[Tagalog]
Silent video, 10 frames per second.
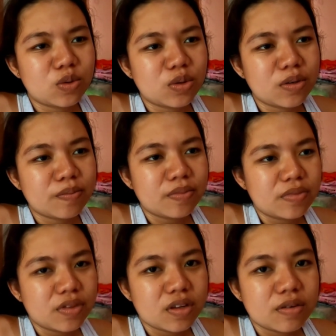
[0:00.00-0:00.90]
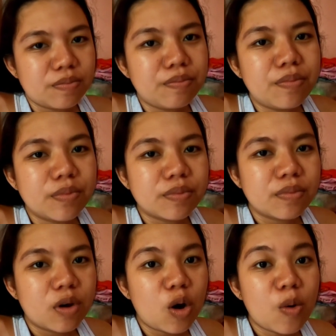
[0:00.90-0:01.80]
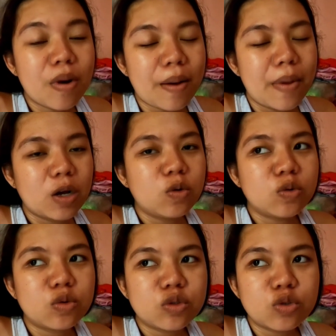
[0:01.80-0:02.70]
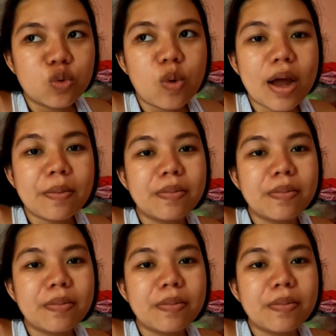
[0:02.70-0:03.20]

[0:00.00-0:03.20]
Kanang tuway, kanang mga bagungon. Oh, mga bagungon, tuway.